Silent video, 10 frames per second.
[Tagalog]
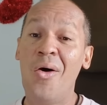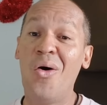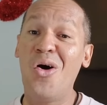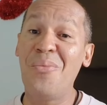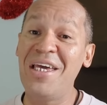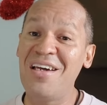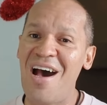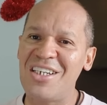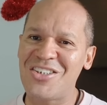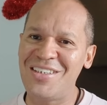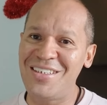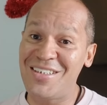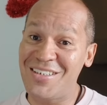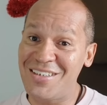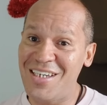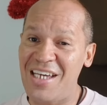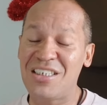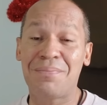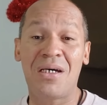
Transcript: Oh my gosh, this is it guys.